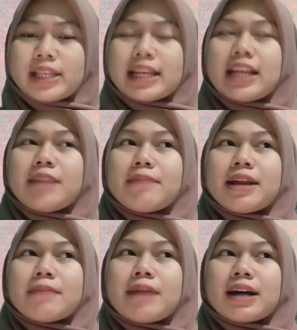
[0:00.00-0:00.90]
Jadi ini
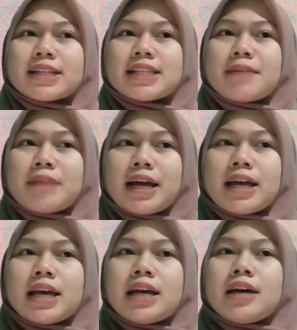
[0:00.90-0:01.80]
beda banget sama
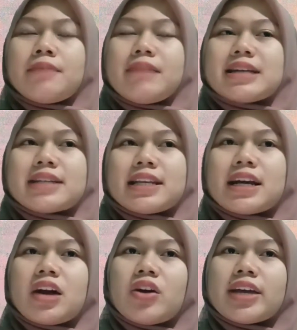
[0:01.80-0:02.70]
biasanya
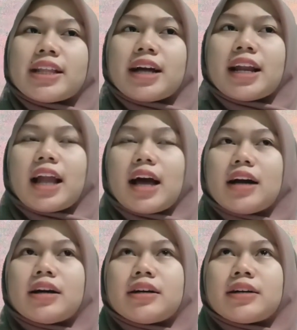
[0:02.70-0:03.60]
kalau kita kan e,